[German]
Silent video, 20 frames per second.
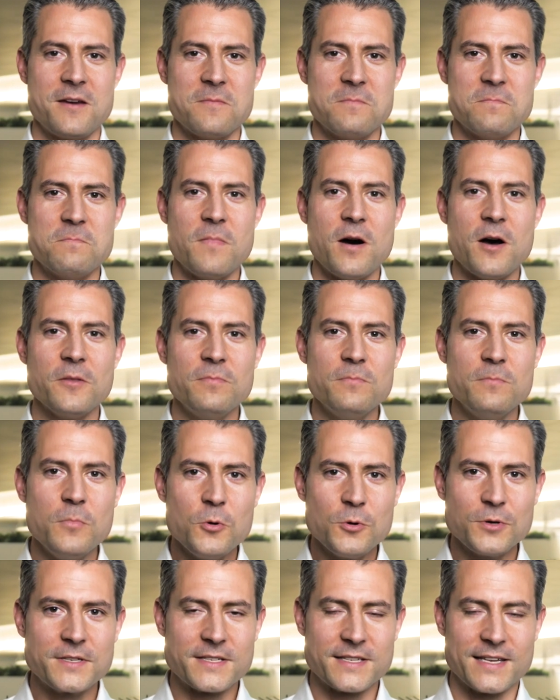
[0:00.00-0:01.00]
man
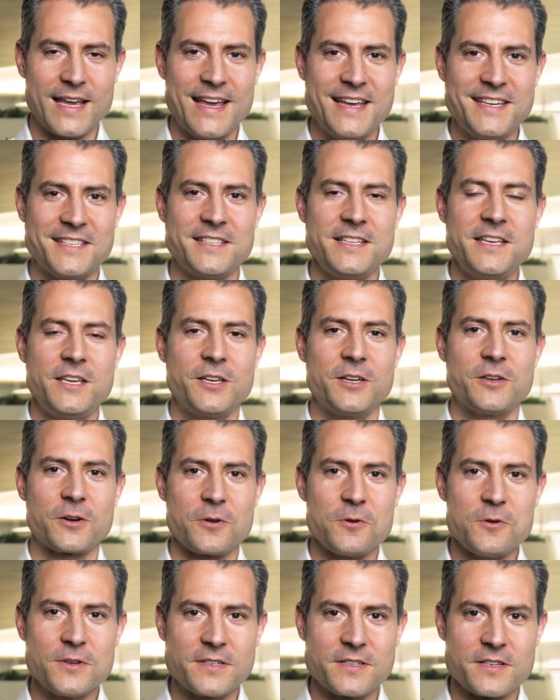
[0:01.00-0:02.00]
muss es nicht
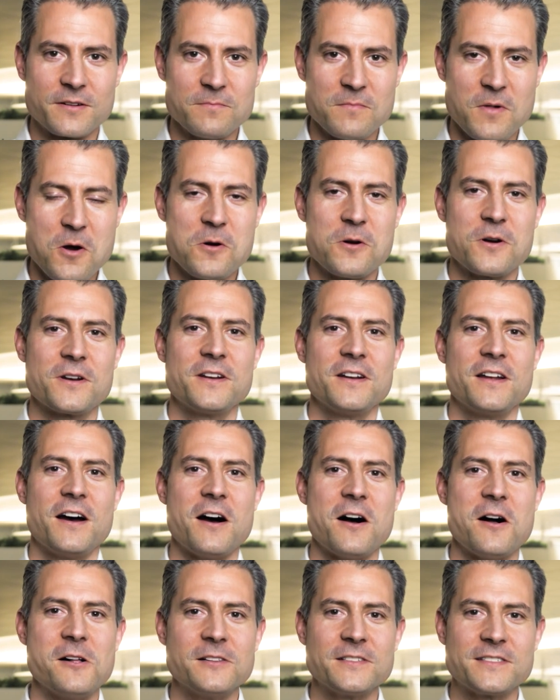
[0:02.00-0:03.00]
größer machen,
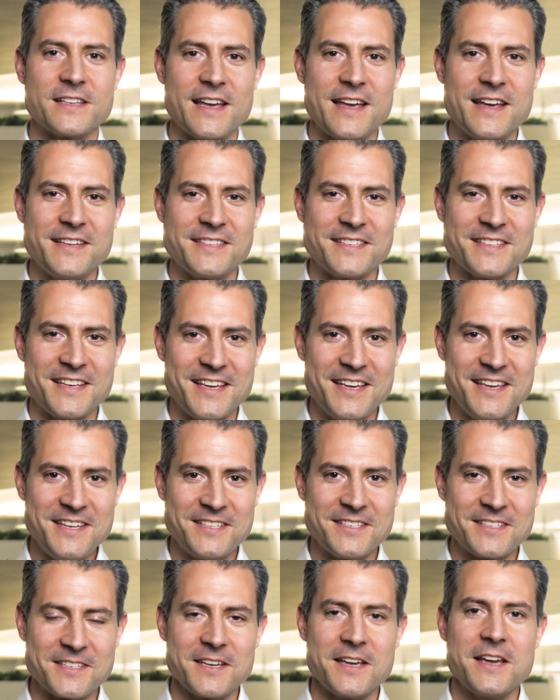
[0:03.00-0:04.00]
als es
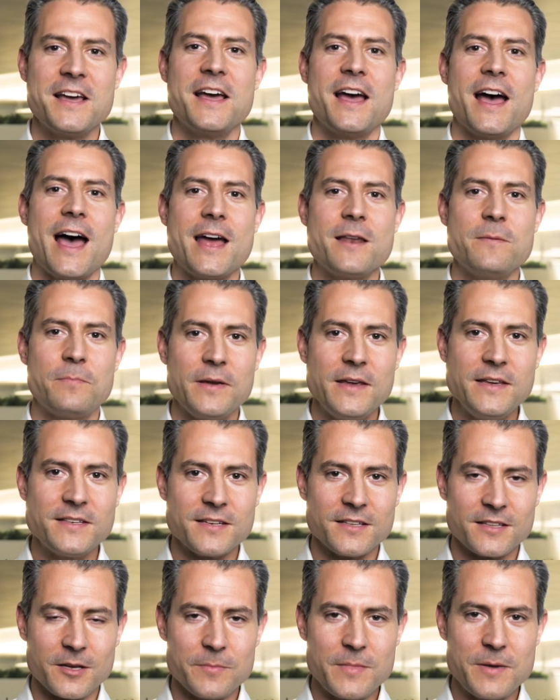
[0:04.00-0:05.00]
ist, ein
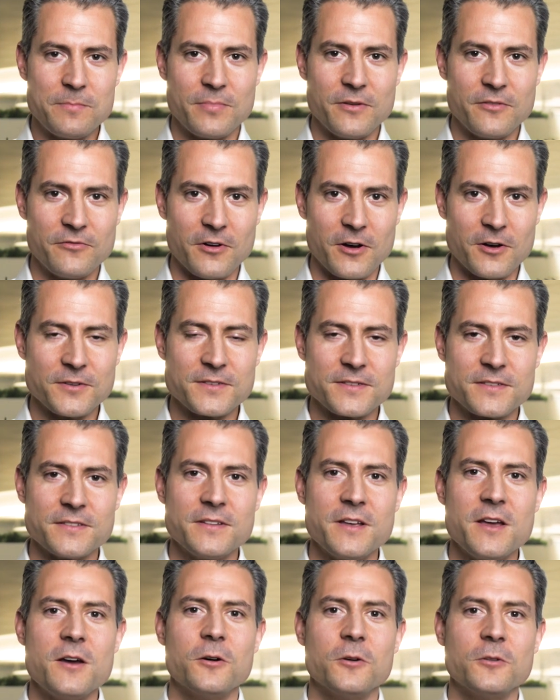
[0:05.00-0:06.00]
bisschen damit
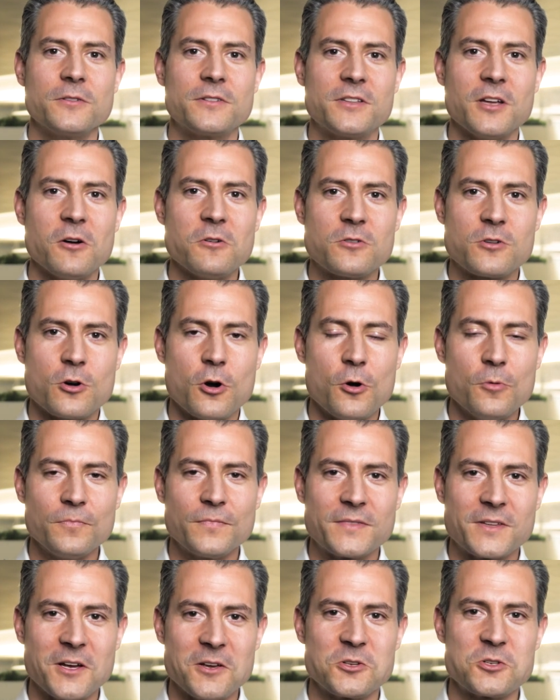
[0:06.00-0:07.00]
befassen und dann
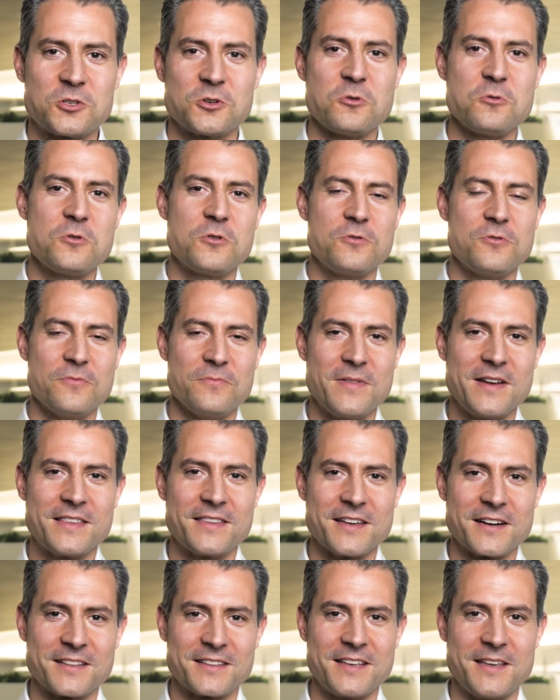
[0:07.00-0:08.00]
kommt das schon gut mit der